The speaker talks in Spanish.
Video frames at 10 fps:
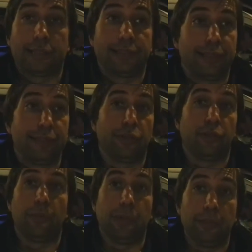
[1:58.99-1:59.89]
Si nos
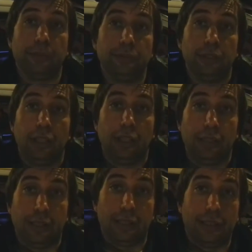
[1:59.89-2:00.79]
golpeamos,
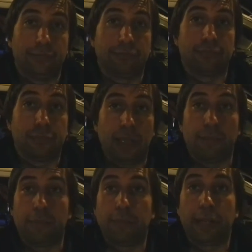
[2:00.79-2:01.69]
eh,
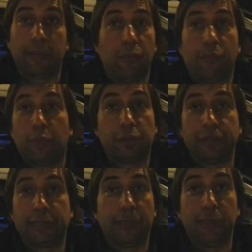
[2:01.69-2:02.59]
perdemos un montón
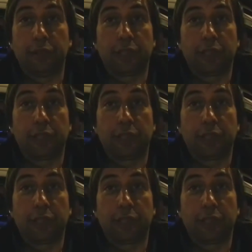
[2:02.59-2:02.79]
de tiempo de